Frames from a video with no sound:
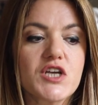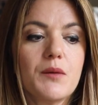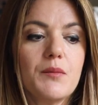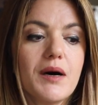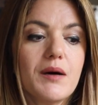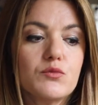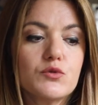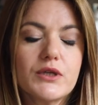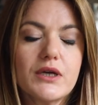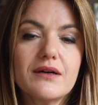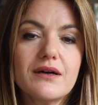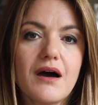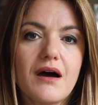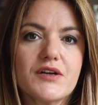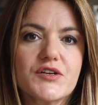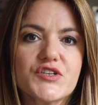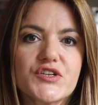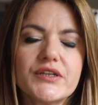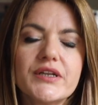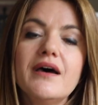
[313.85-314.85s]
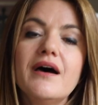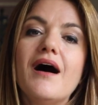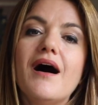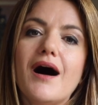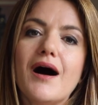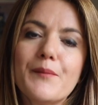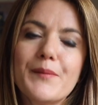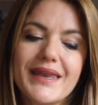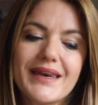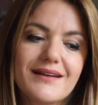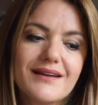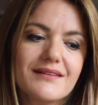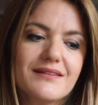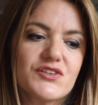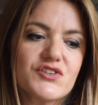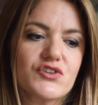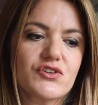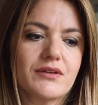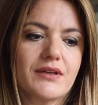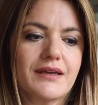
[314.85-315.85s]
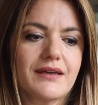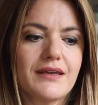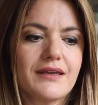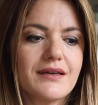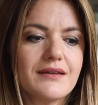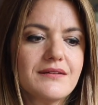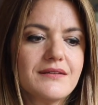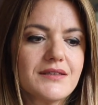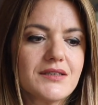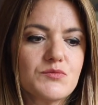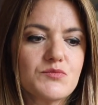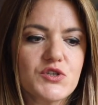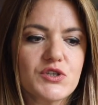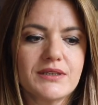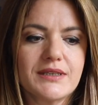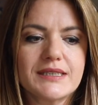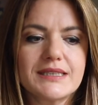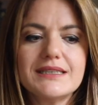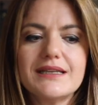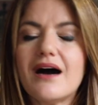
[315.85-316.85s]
Ama buna karşın Amerika dışındaki yatırımcıların